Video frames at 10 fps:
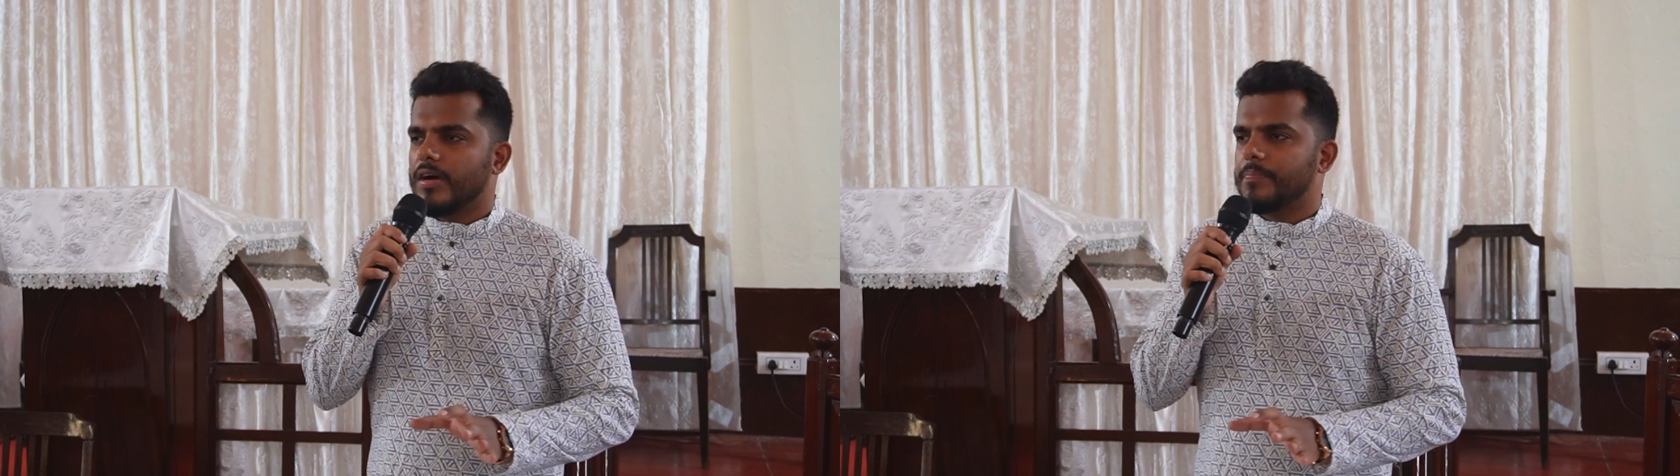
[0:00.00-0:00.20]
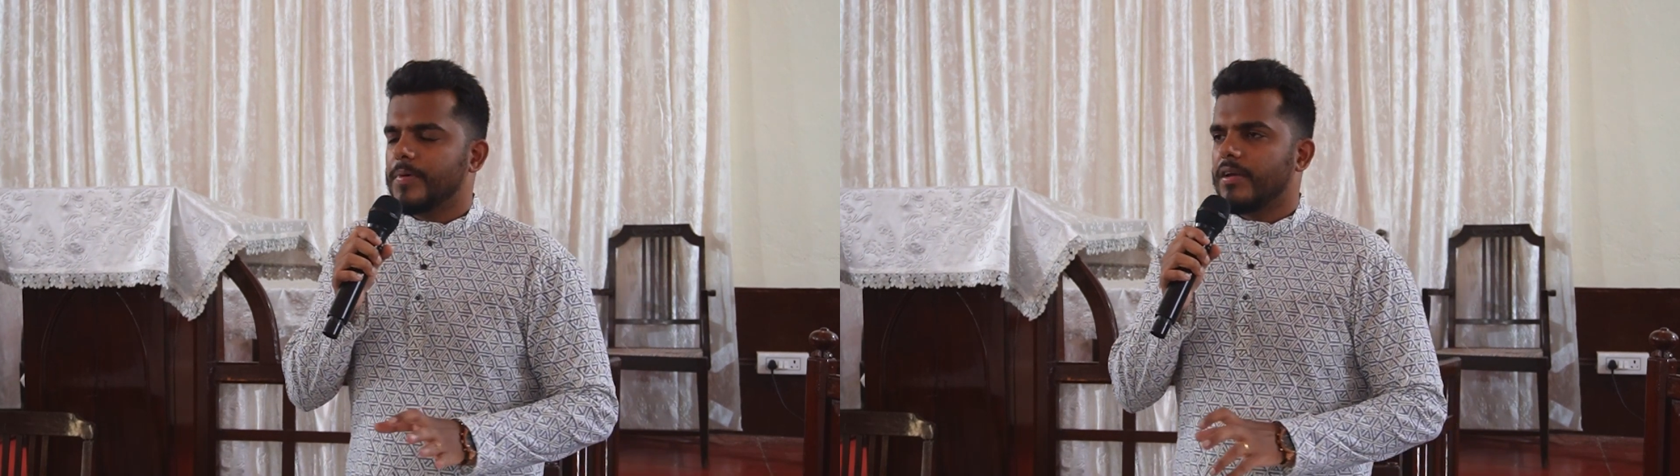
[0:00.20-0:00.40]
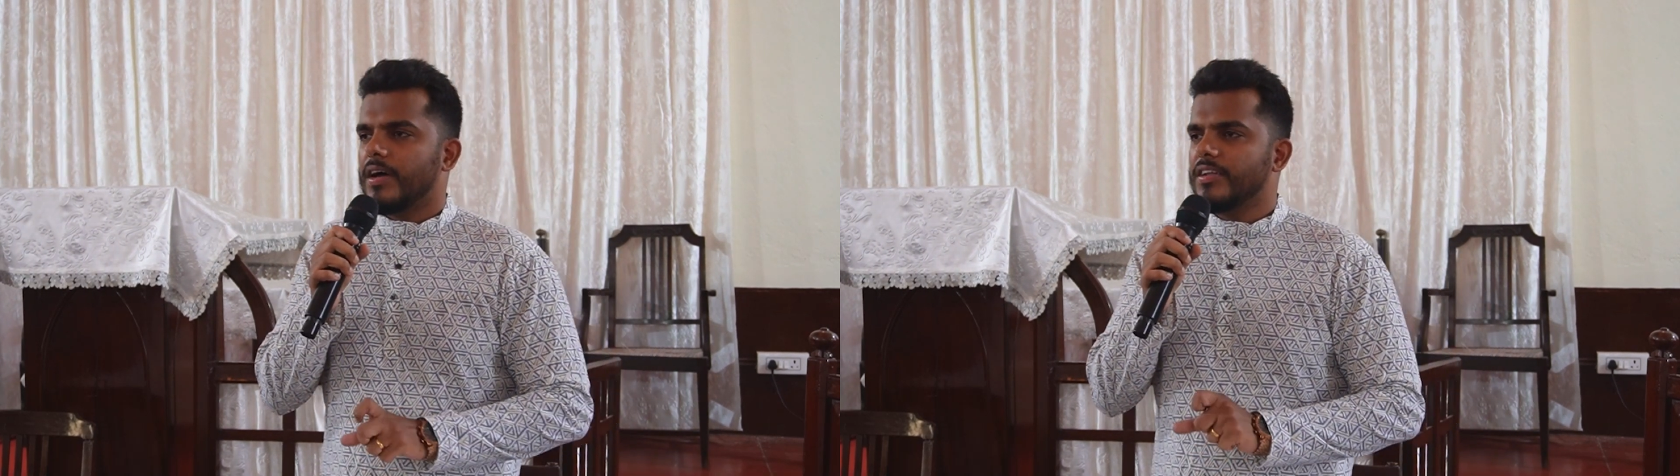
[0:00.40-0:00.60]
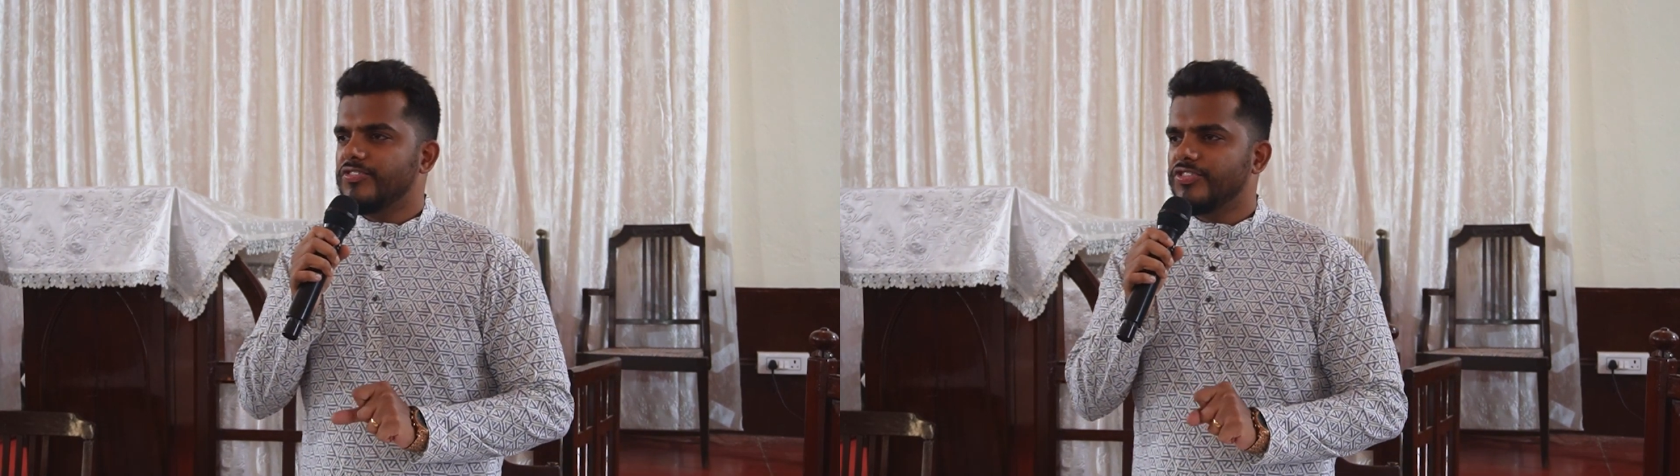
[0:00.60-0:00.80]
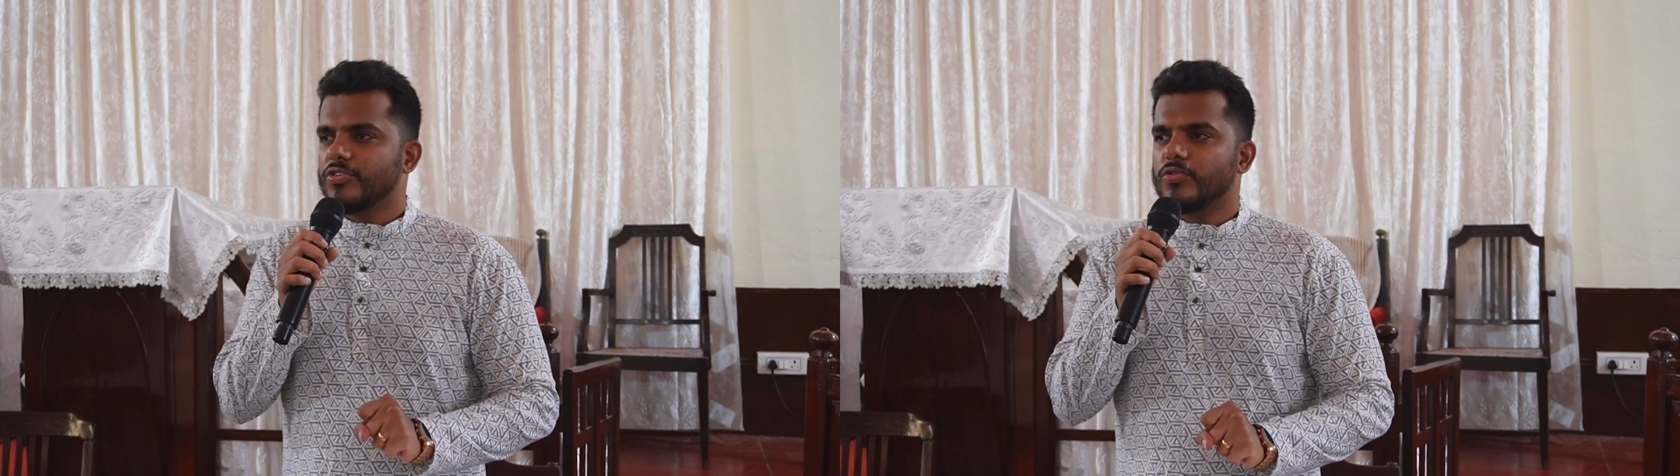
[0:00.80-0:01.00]
अपना
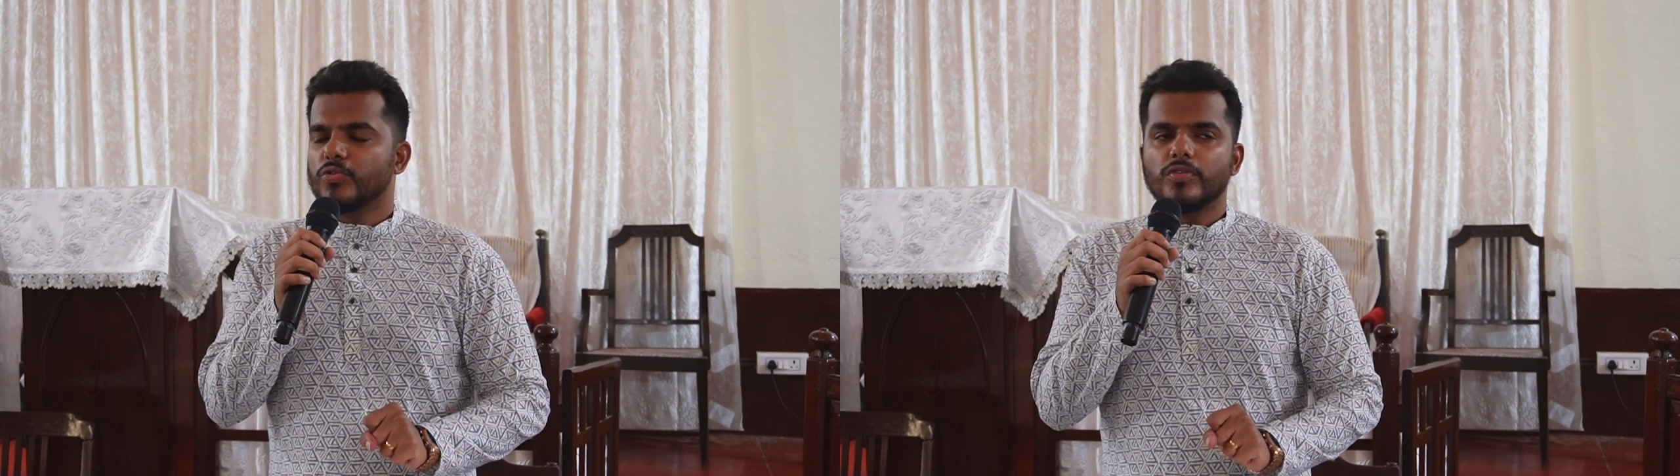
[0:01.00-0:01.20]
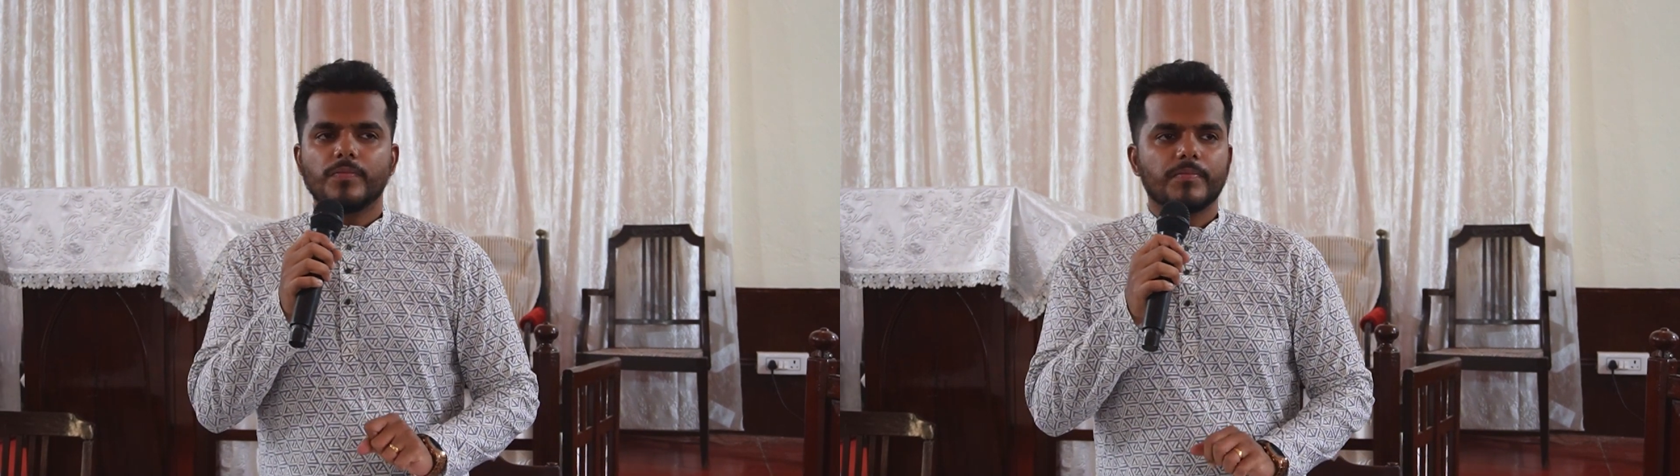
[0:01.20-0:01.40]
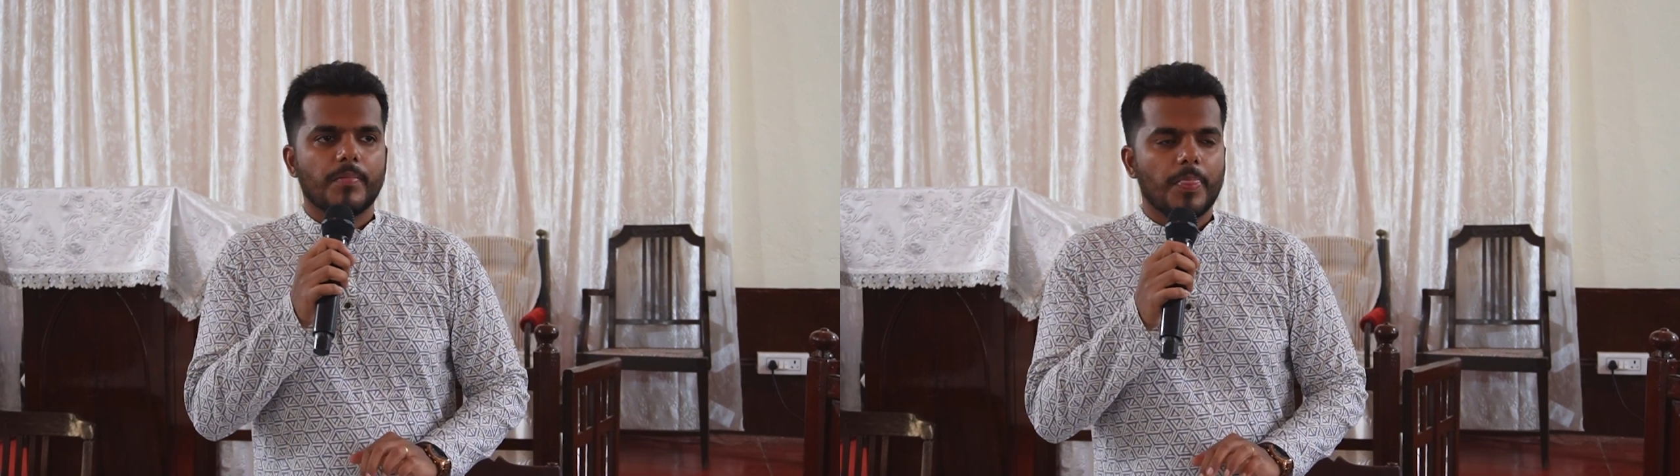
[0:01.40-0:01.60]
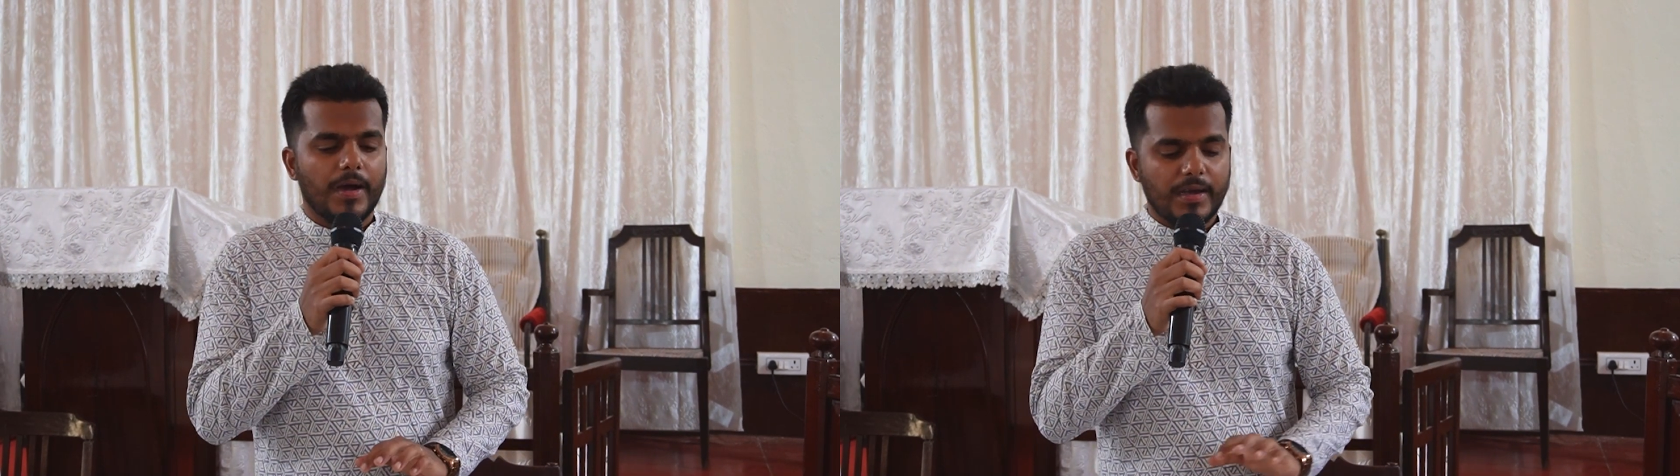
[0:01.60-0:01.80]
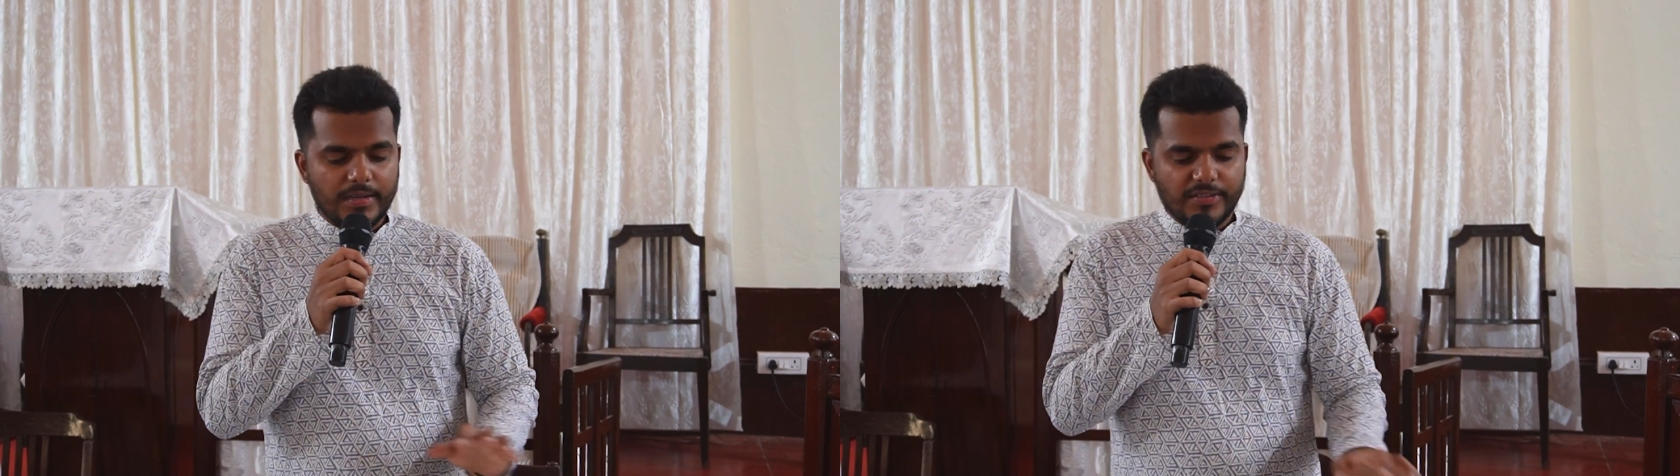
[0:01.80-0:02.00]
राज्य को
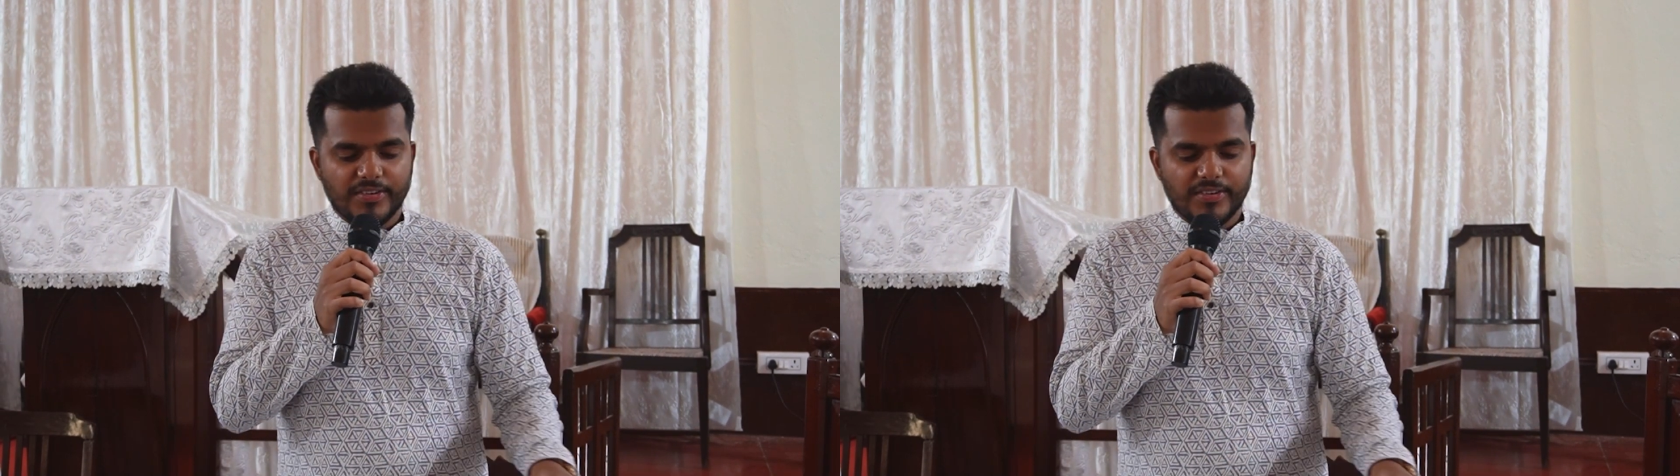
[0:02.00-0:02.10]
अन्य